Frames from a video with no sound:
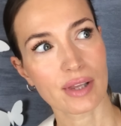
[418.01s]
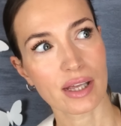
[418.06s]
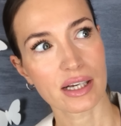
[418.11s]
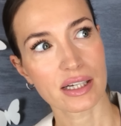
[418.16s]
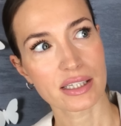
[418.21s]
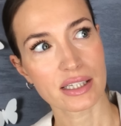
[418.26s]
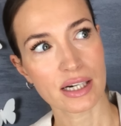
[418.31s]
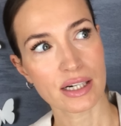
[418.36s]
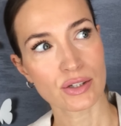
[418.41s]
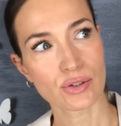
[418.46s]
а
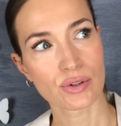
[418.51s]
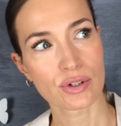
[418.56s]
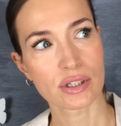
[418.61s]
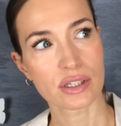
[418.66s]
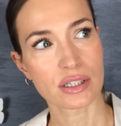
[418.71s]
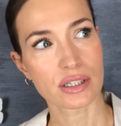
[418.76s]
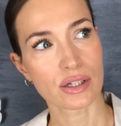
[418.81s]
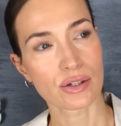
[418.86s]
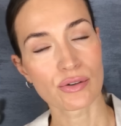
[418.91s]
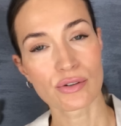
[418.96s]
сразу это
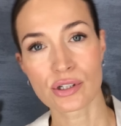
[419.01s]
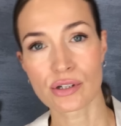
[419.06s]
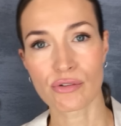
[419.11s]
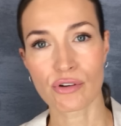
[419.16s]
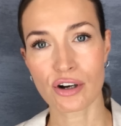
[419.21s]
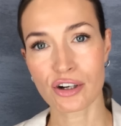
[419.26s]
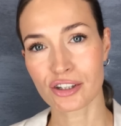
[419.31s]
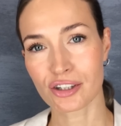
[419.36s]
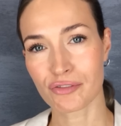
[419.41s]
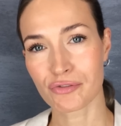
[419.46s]
становится
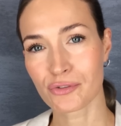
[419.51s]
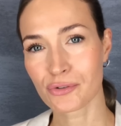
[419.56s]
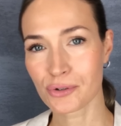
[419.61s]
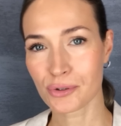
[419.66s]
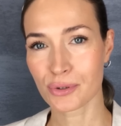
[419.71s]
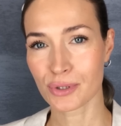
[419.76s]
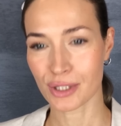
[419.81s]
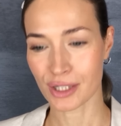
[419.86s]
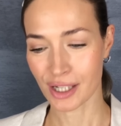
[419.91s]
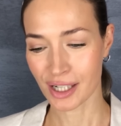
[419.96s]
как-то
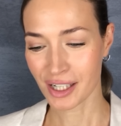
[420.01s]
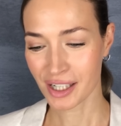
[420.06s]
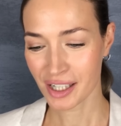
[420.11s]
вкусно.